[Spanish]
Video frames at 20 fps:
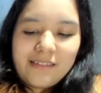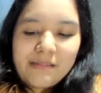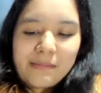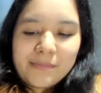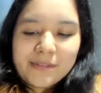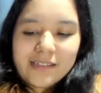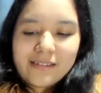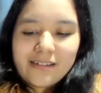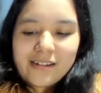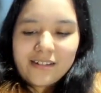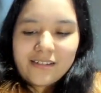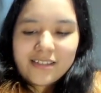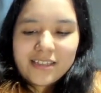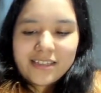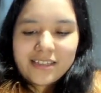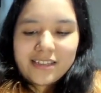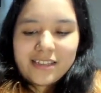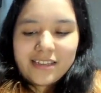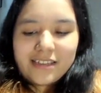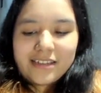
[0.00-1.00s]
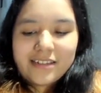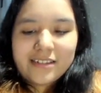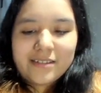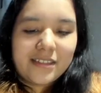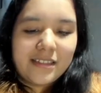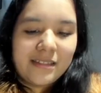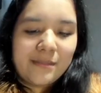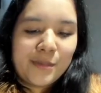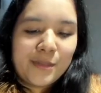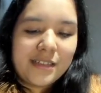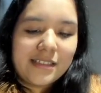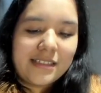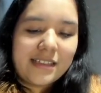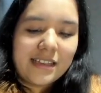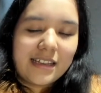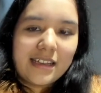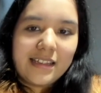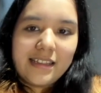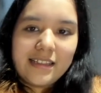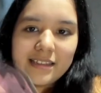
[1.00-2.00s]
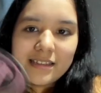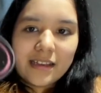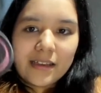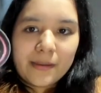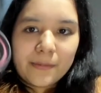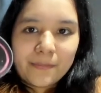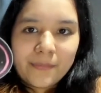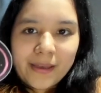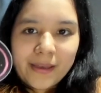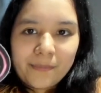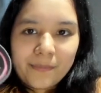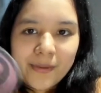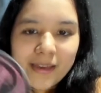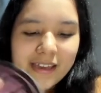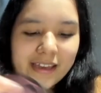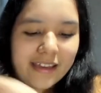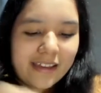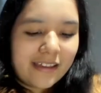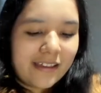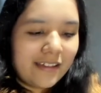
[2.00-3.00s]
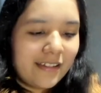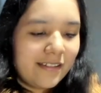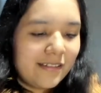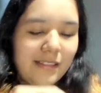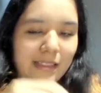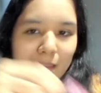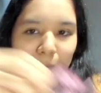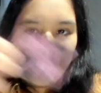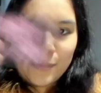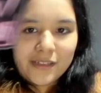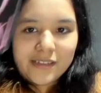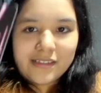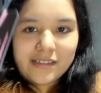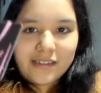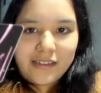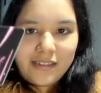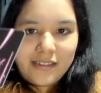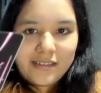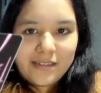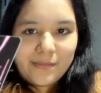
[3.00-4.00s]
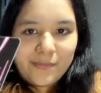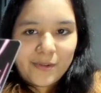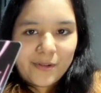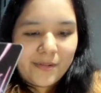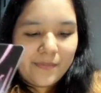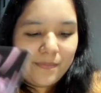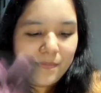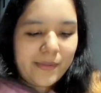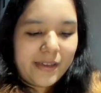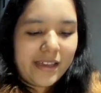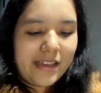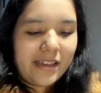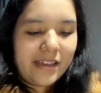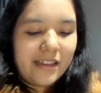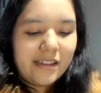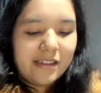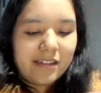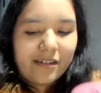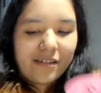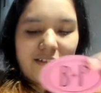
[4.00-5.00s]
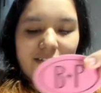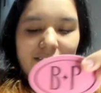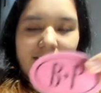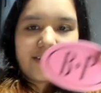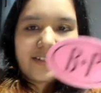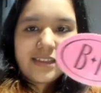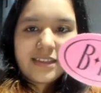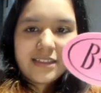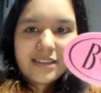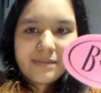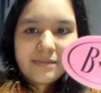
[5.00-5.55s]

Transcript: vamos a ver los stickers. Tenemos este que dice BP, tenemos este que dice Born Pink, otro que dice